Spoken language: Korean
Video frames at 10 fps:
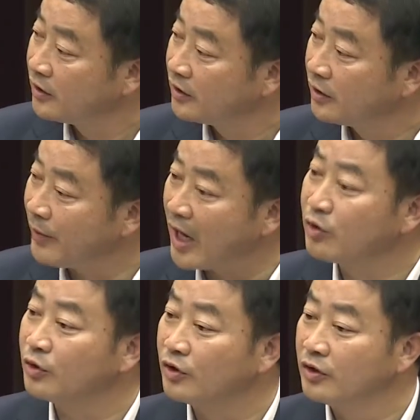어,
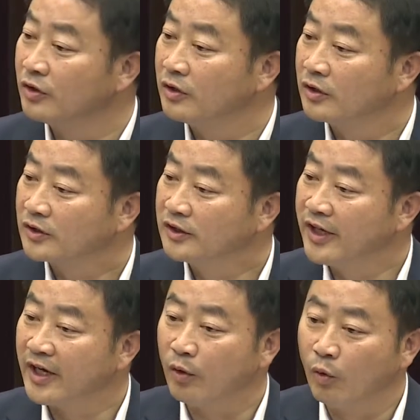바로
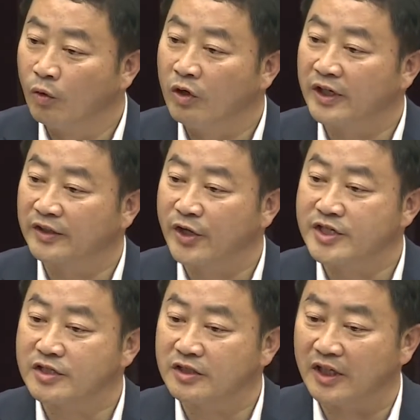그해 5월에
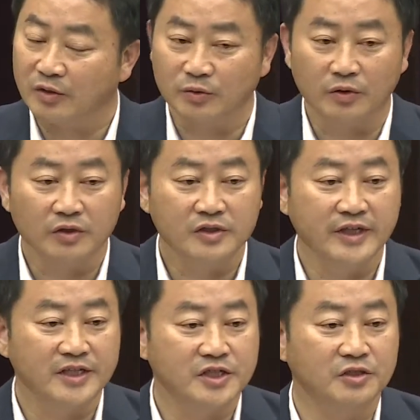퇴직을 하고
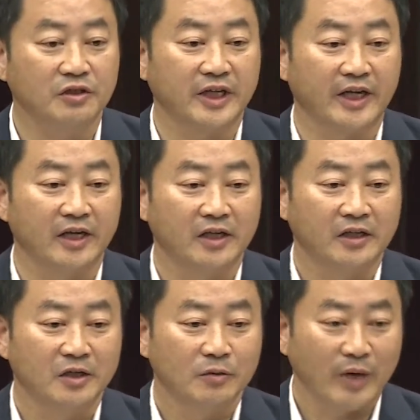그해 7월에
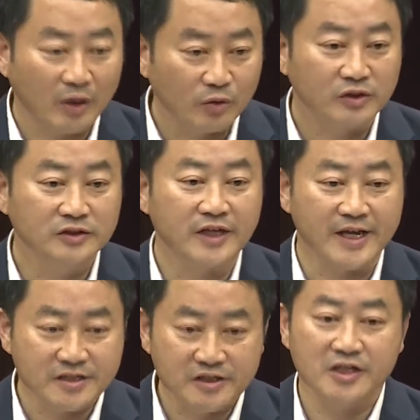바로 그
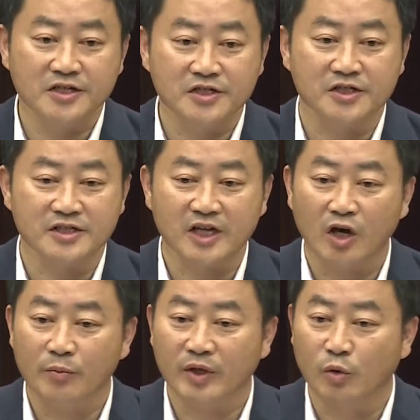SLC
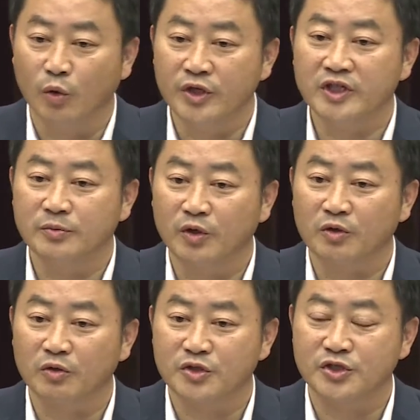사업의
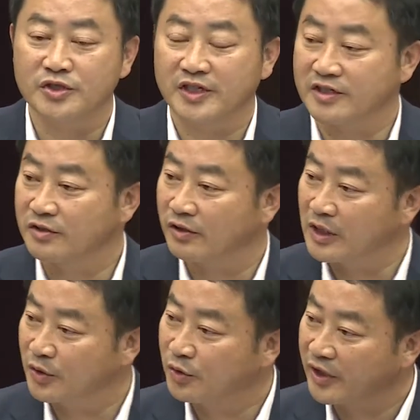고위임원으로 취직해서
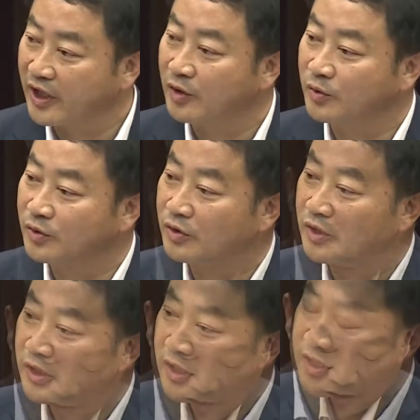활동을 해왔고
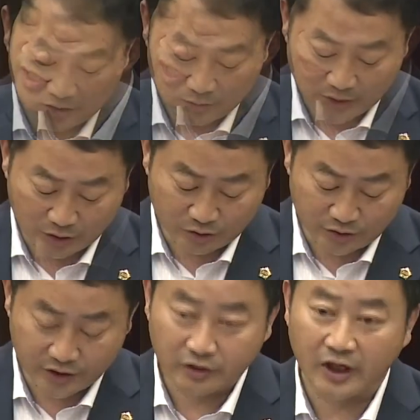바로
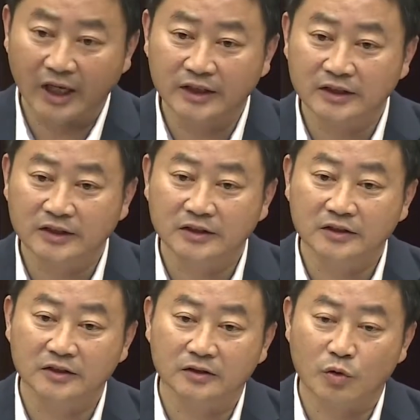이러한
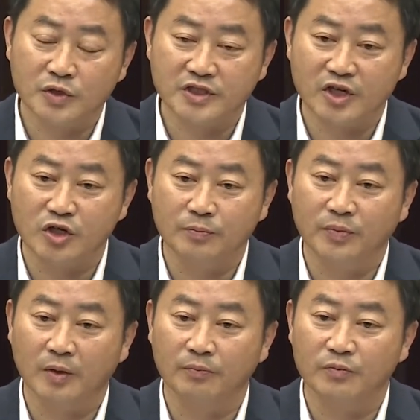그
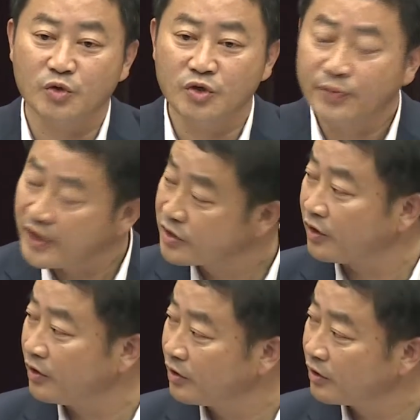공직자일법
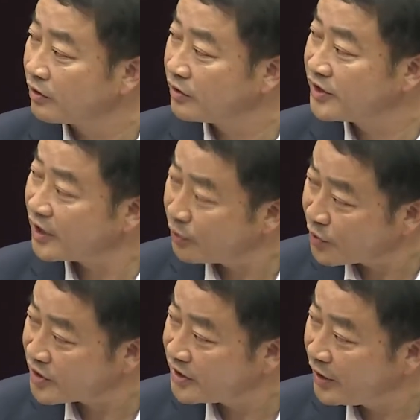위배죠. 시장님
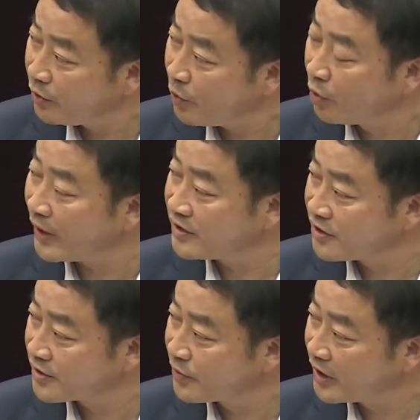혹시 이 내용 보고
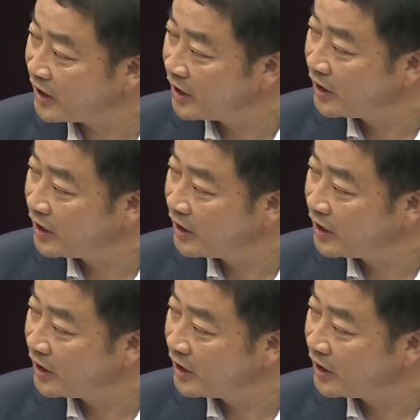받으셨습니까?